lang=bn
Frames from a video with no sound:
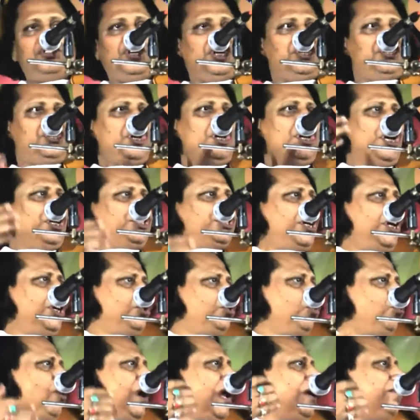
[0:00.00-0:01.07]
যে চিনেছে
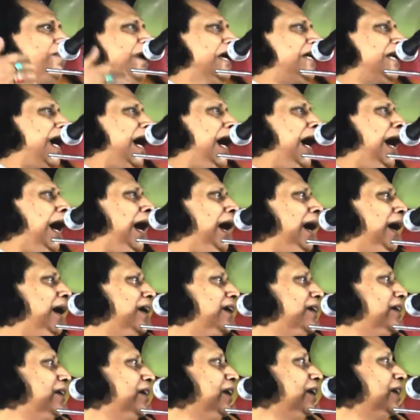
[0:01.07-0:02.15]
জোয়ার ভাটা
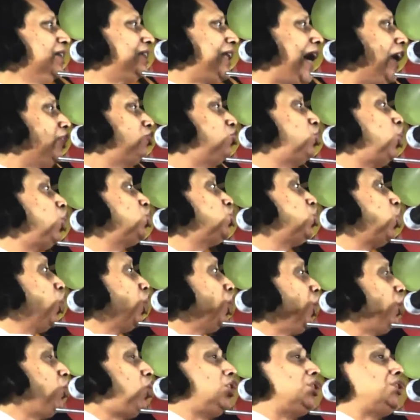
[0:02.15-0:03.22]
তার তো
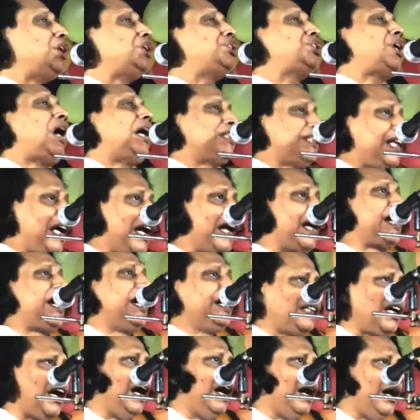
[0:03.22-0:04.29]
তরিকতে সাঁতার
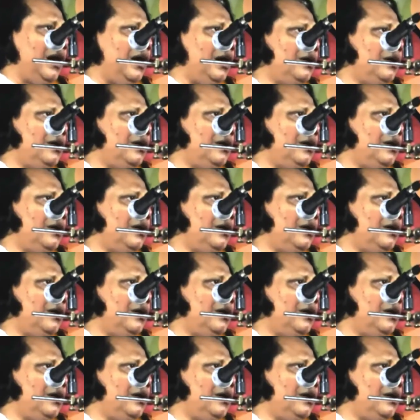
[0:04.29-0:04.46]
কাটা